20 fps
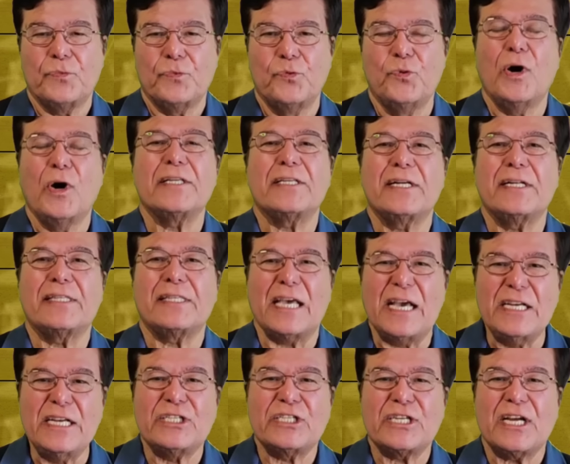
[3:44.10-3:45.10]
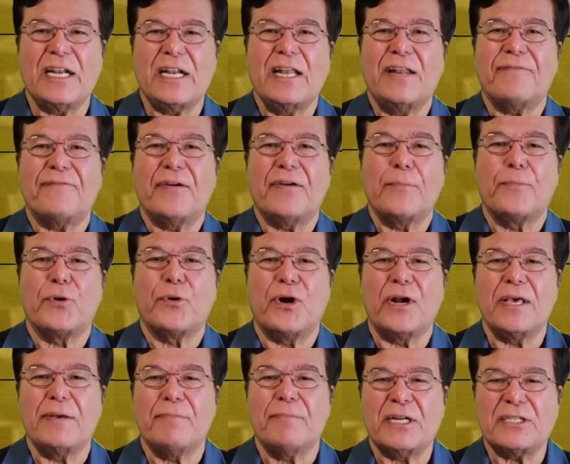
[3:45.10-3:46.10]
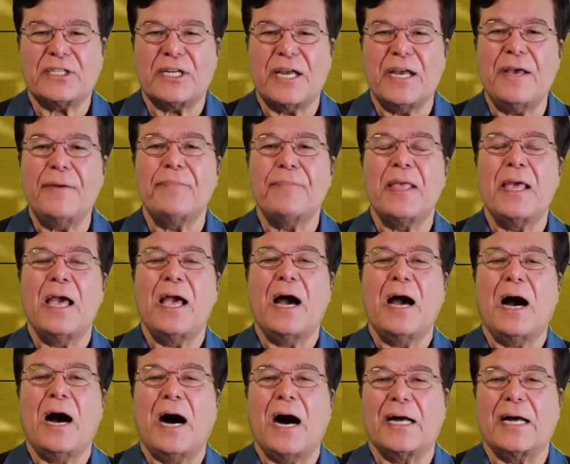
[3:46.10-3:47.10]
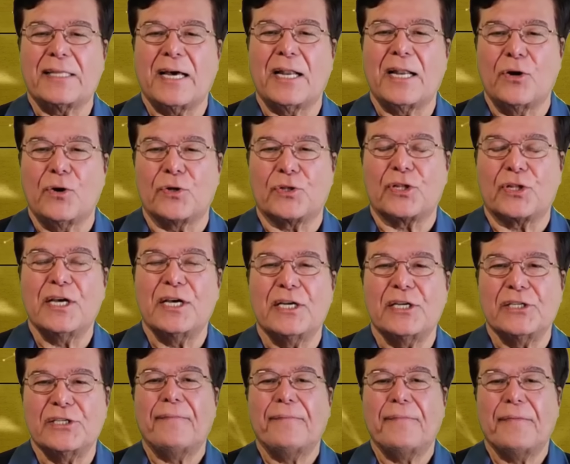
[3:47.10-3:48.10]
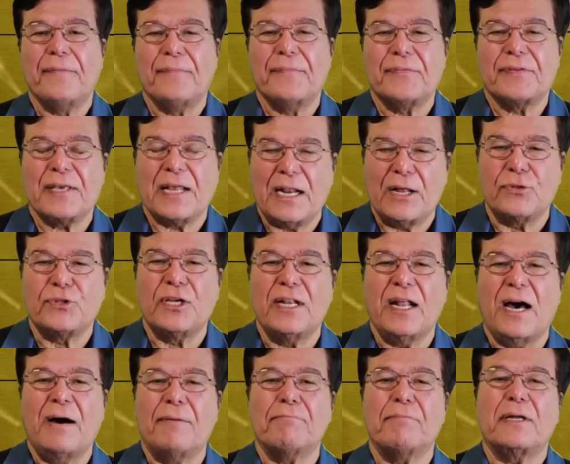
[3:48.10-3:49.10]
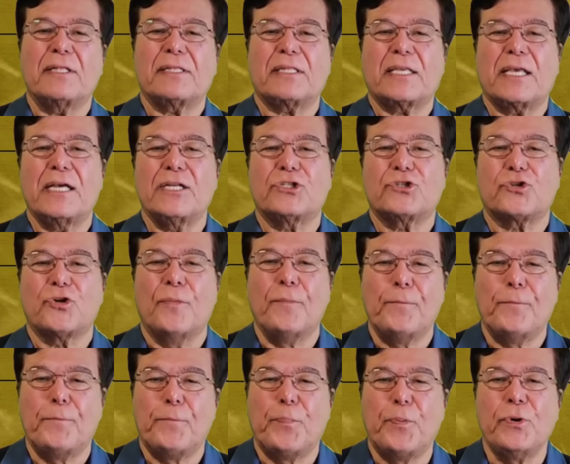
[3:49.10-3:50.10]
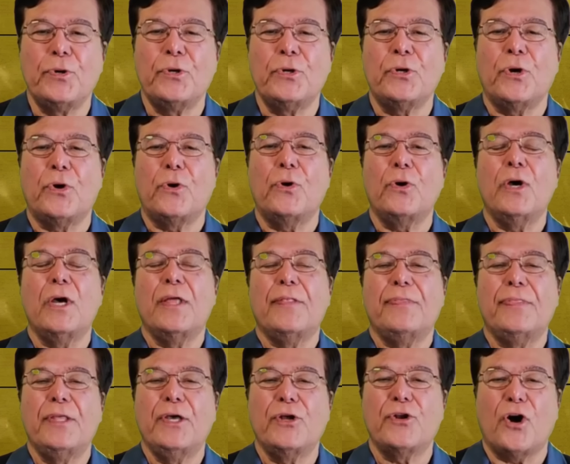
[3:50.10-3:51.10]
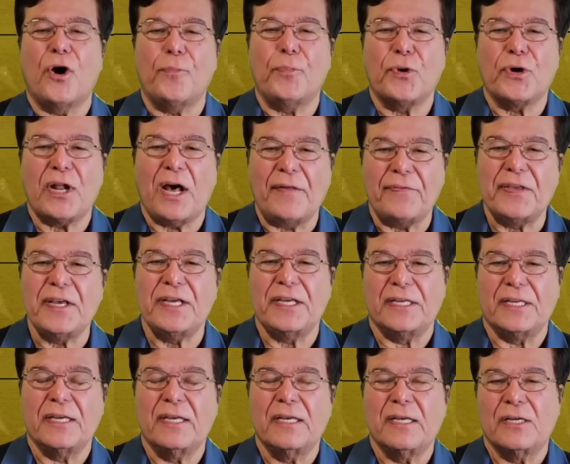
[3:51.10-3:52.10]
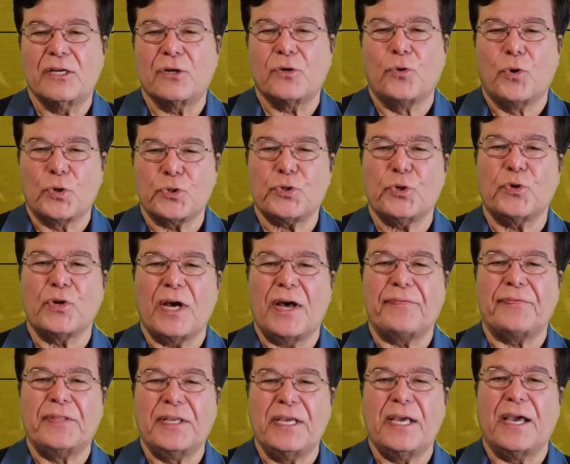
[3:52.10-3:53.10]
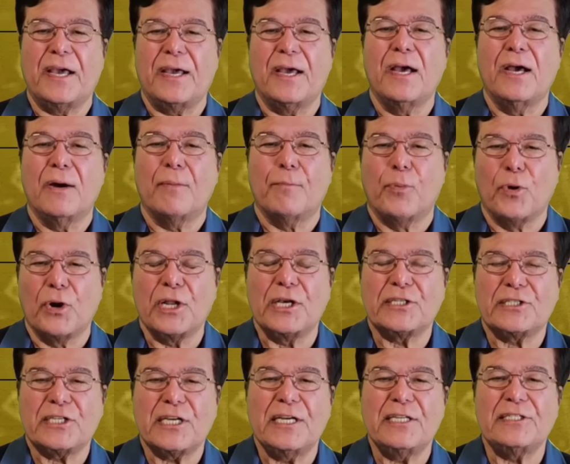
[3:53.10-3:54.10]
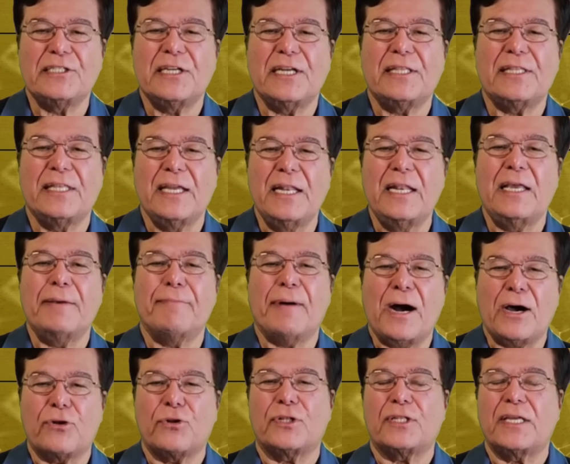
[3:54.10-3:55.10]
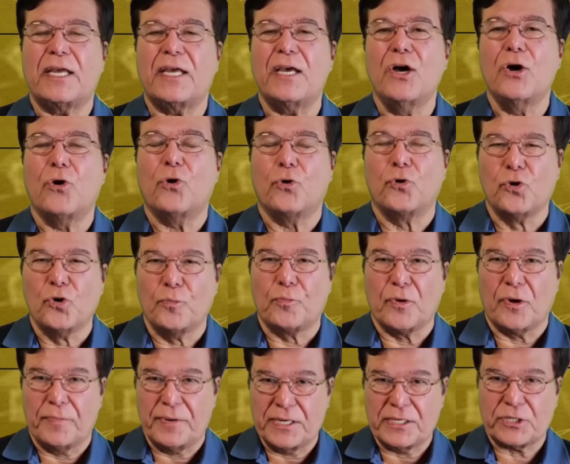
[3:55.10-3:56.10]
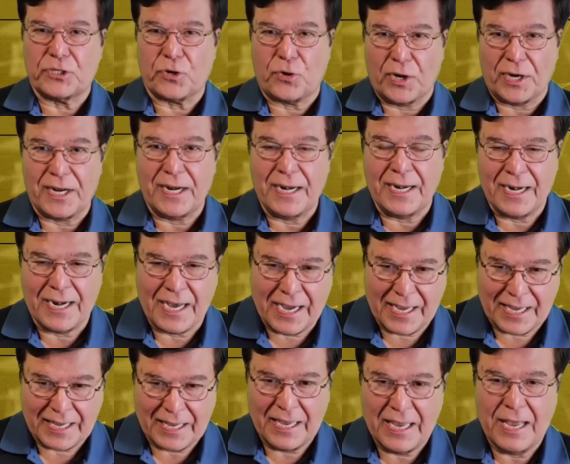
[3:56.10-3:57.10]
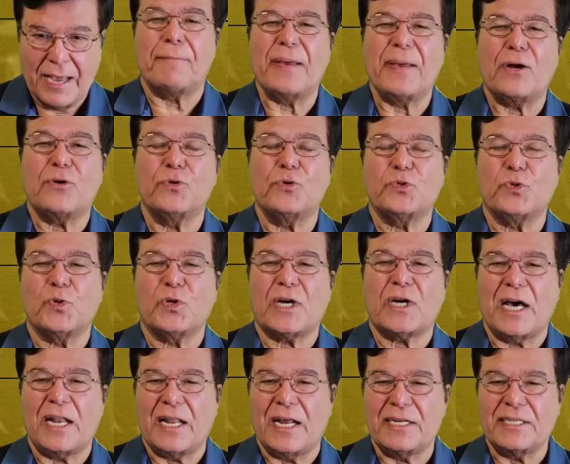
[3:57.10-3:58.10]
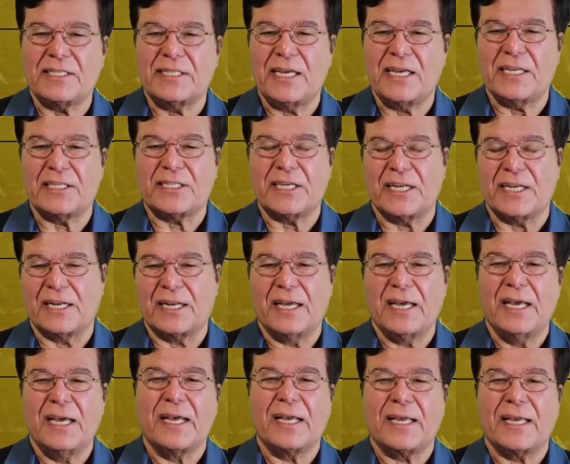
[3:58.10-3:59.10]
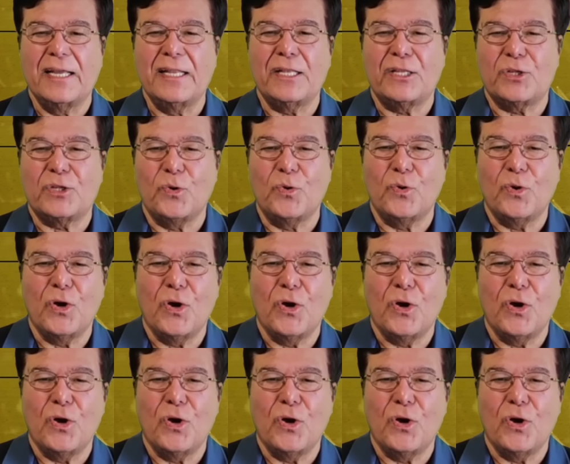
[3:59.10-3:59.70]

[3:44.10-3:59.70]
দু সালের ফেব্রুয়ারি মাসে আদালত সালাউদ্দিন আহমদকে সম্পূর্ণ নিরপরাধী ঘোষণা দিয়ে বলেছেন যে তিনি ভারতে অনুপ্রবেশ করেন নাই বেকুসুর খালাস দিয়েছেন কিন্তু